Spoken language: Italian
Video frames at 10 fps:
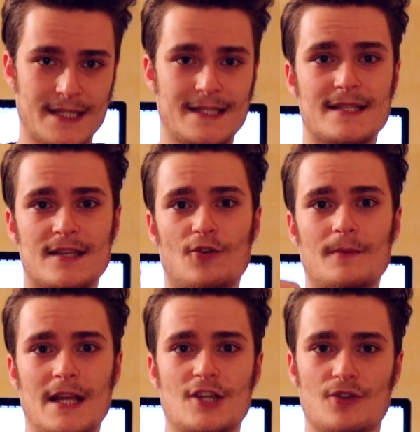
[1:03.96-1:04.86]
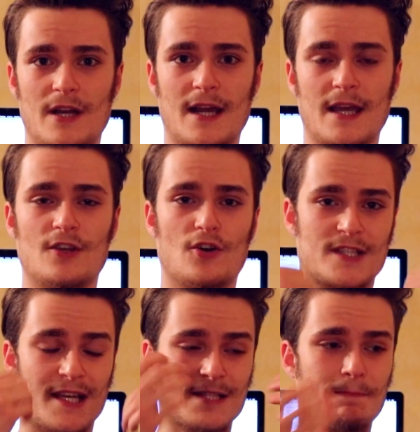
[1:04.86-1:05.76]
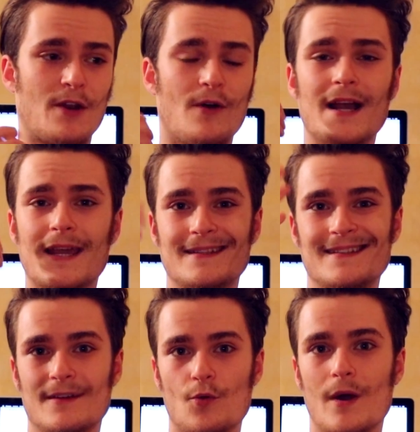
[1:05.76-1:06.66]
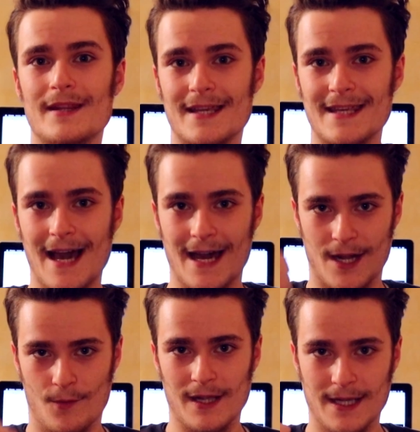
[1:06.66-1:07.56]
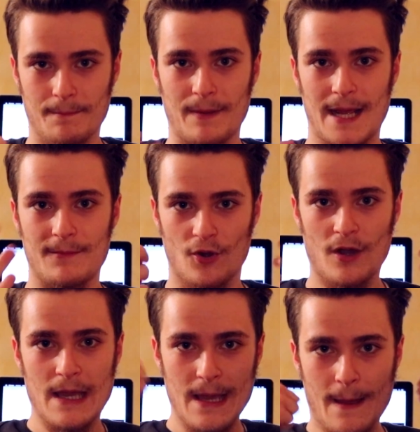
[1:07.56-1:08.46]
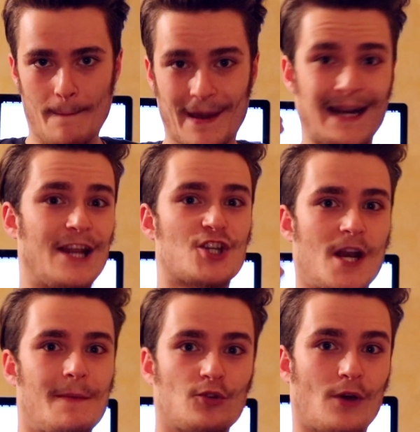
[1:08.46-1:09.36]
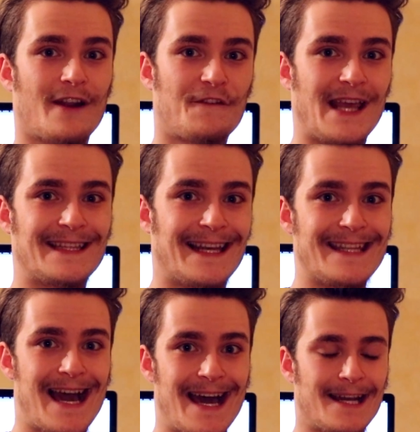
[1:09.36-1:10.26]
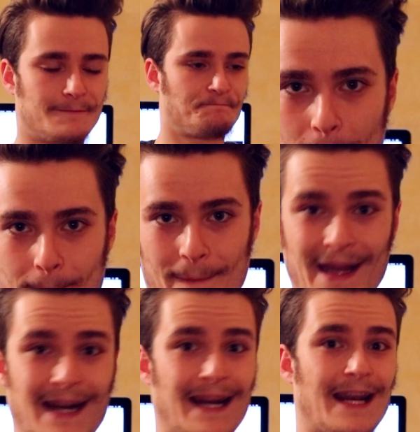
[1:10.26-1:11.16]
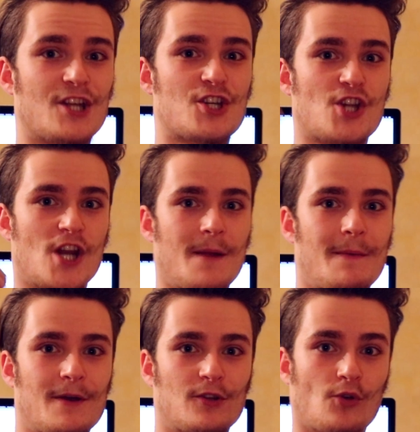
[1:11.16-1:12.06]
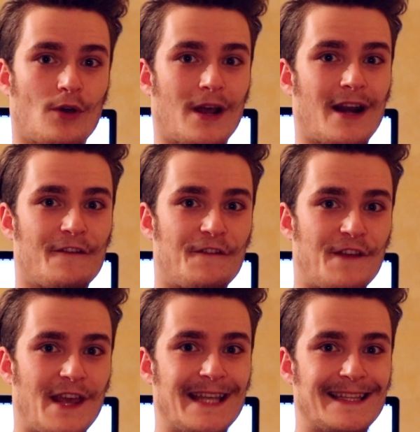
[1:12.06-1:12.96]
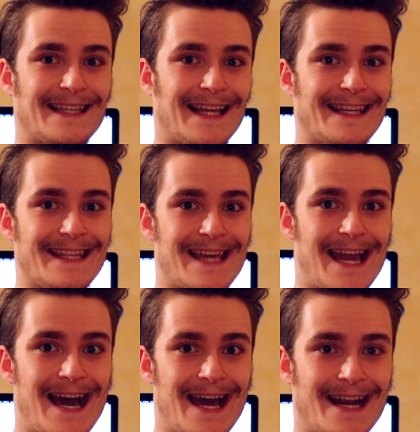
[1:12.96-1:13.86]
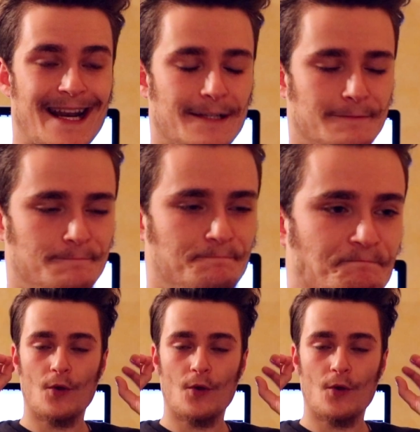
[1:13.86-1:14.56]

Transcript: le stesse nomination anche agli Oscar. Spero anche di guadagnare qualche premio per la cinematografia italiana. Per la cinematografia italiana.